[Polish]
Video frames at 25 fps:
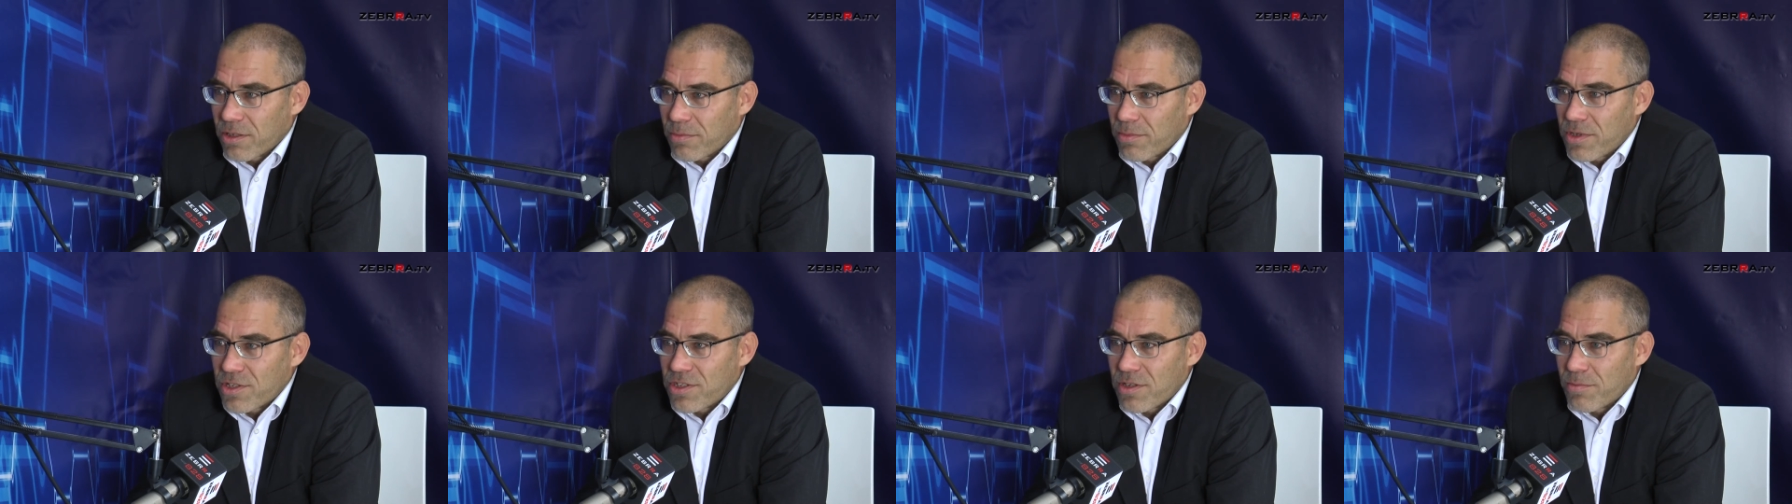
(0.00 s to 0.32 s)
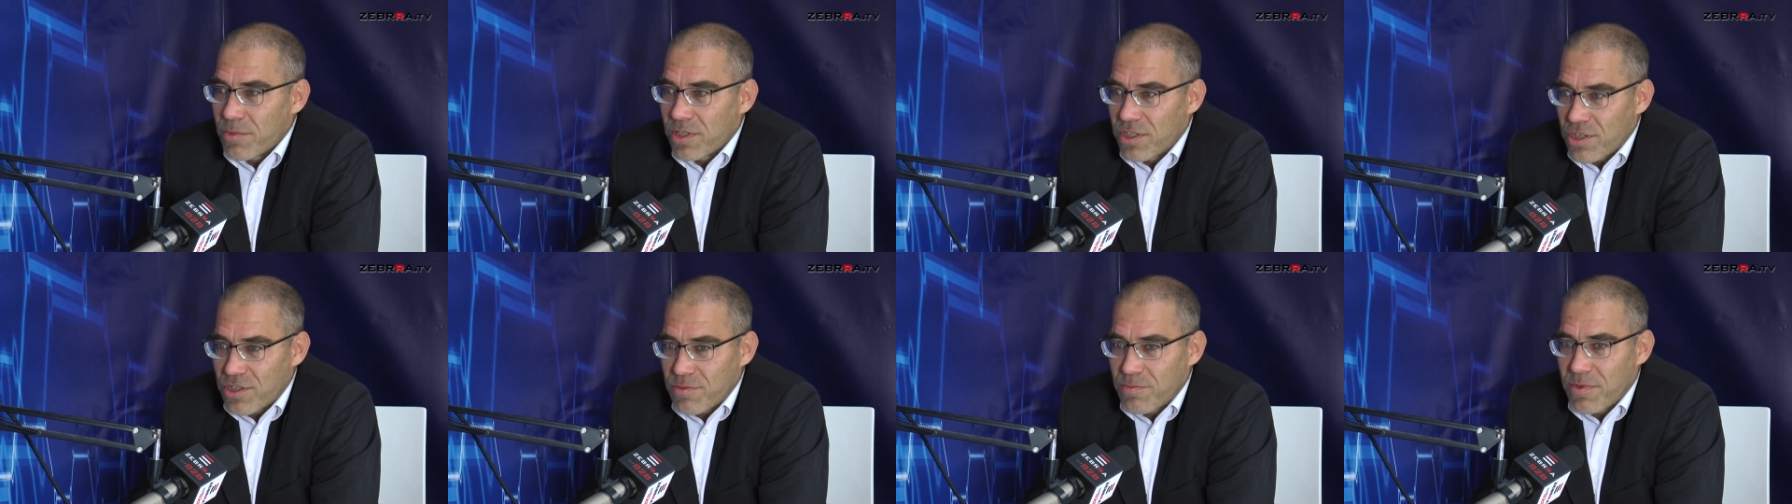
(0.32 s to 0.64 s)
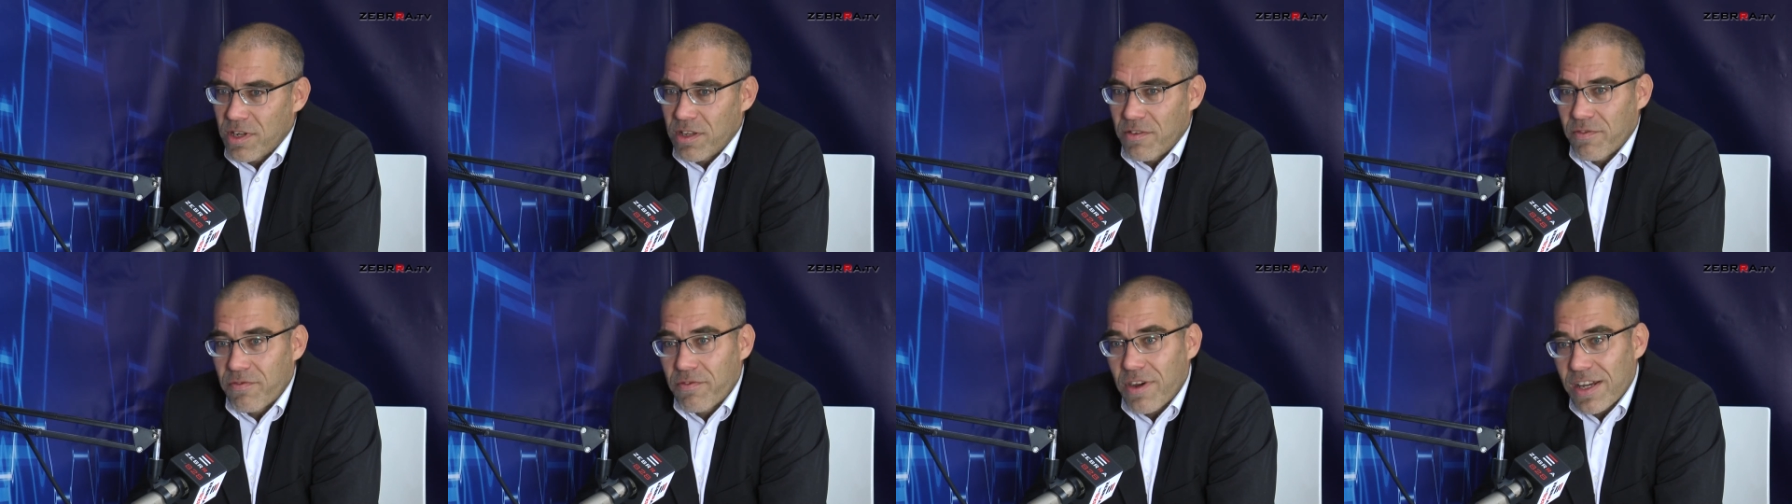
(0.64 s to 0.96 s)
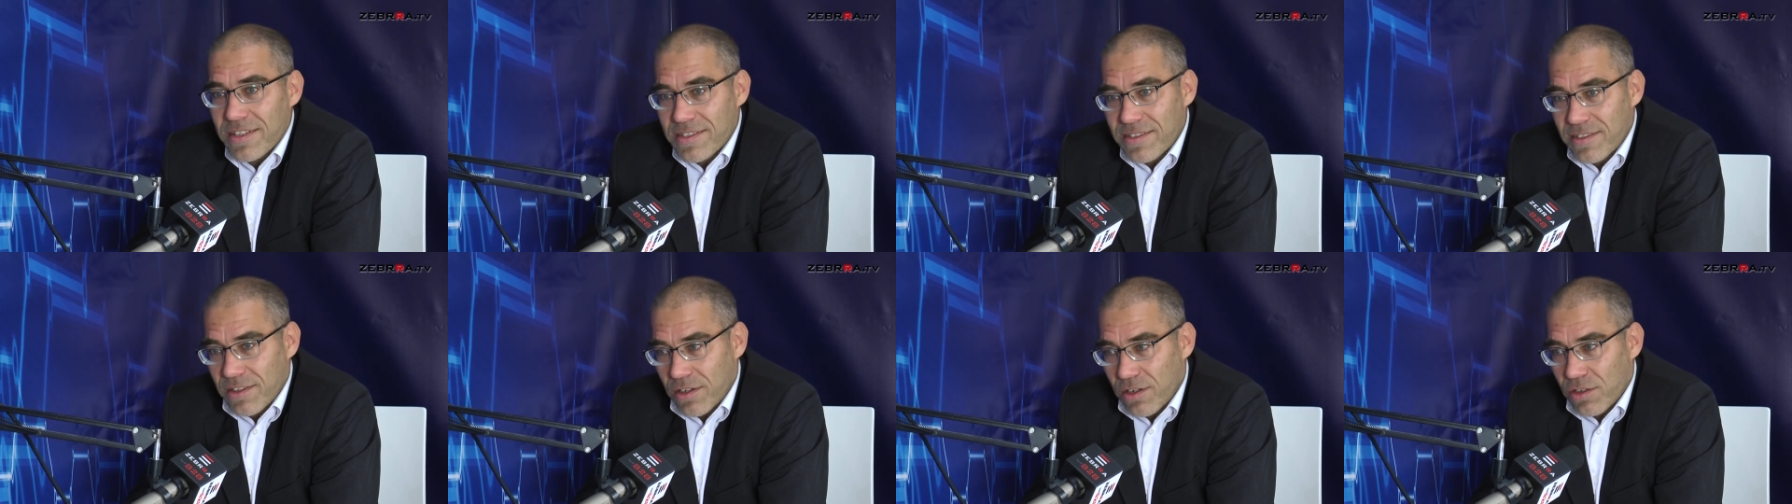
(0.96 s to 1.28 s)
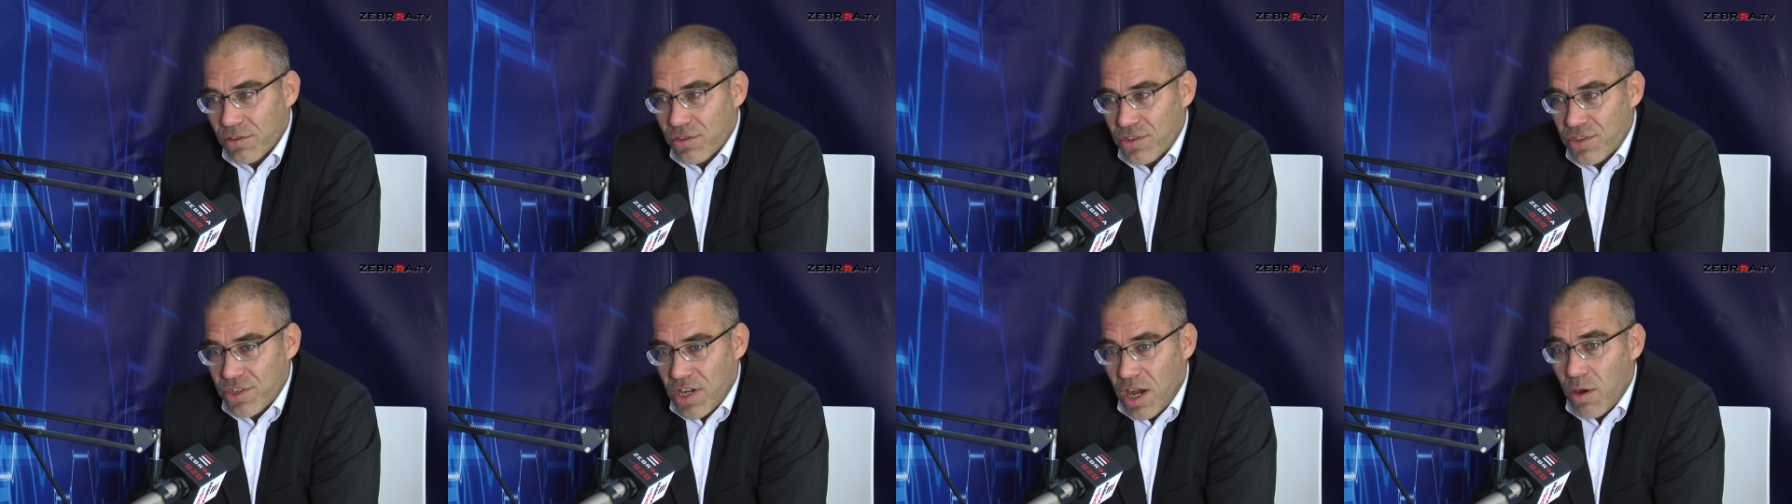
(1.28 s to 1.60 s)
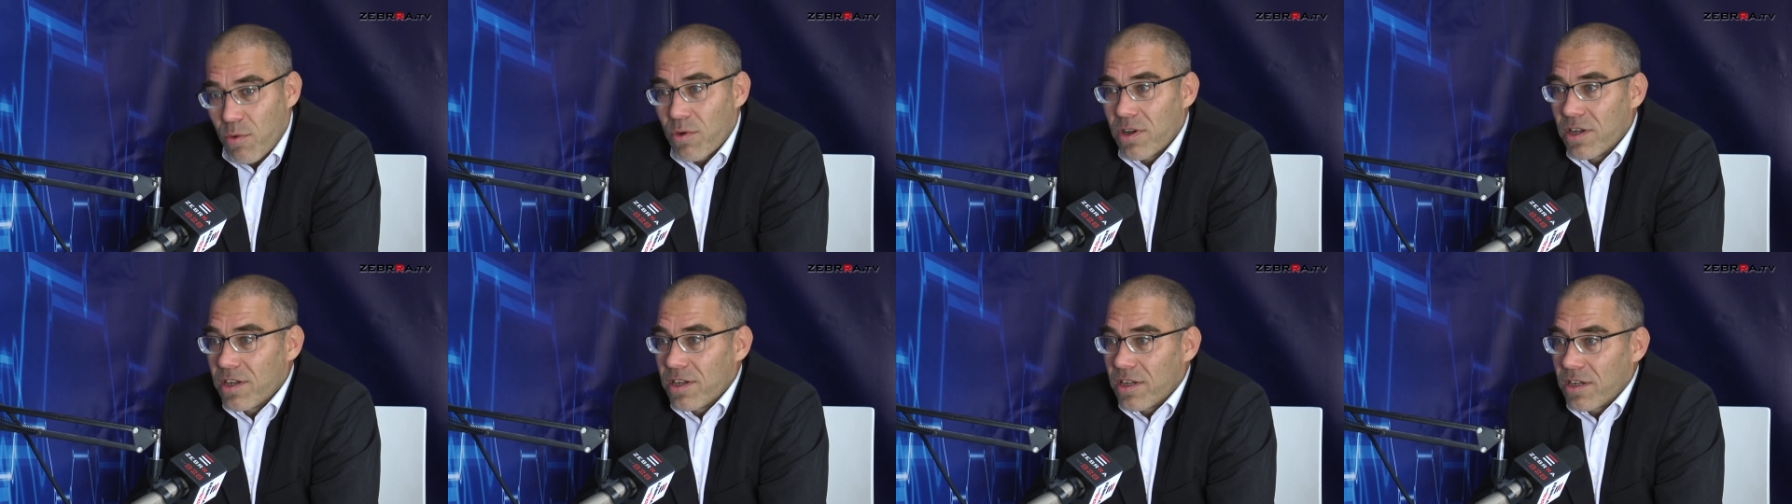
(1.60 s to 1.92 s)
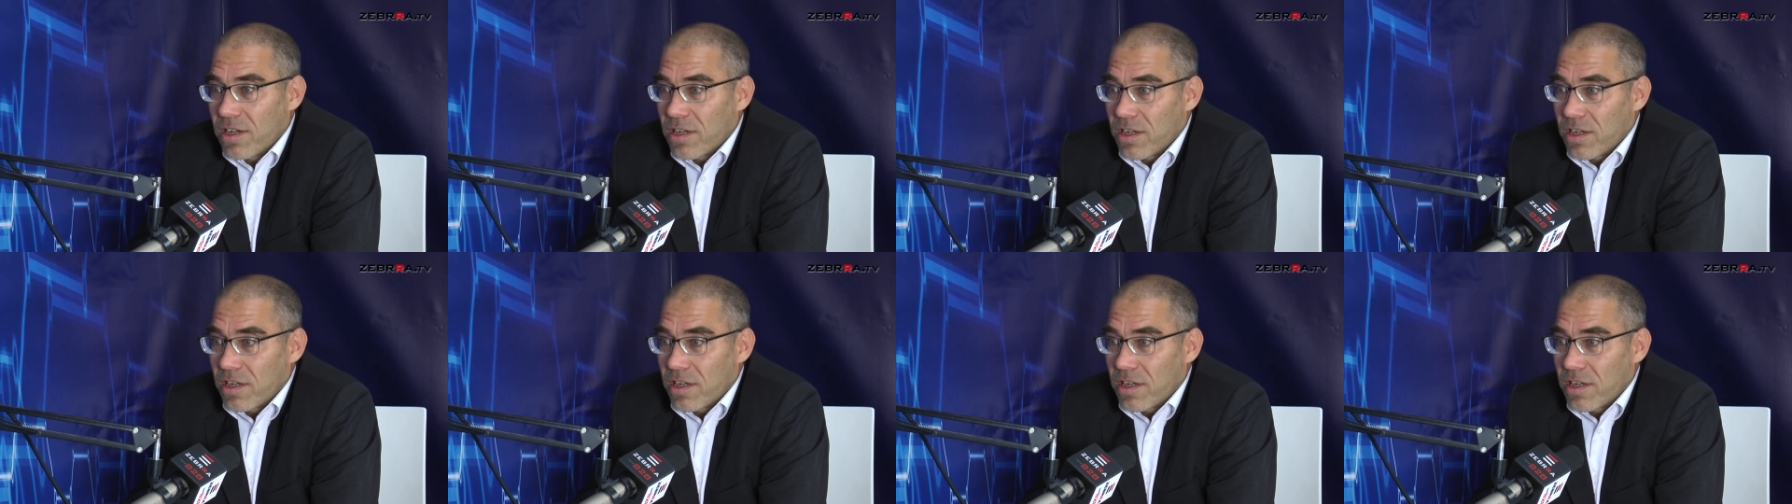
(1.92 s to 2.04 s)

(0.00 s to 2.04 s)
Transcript: to będziemy też mieli własny oddział